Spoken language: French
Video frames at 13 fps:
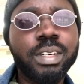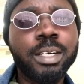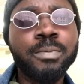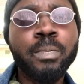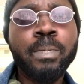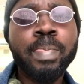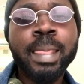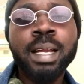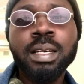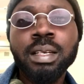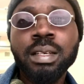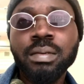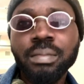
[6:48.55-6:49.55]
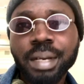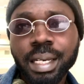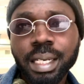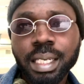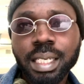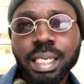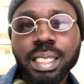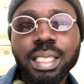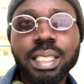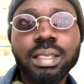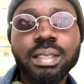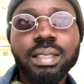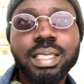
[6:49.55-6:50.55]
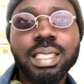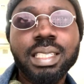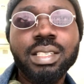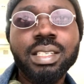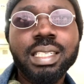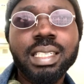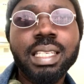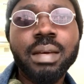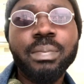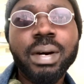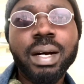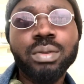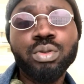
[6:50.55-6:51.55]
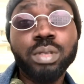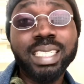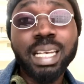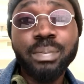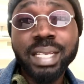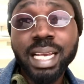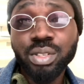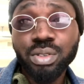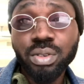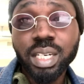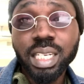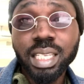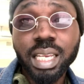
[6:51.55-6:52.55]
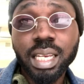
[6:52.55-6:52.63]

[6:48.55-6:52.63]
L'admission est euh, totalement euh, gratuite. Voilà.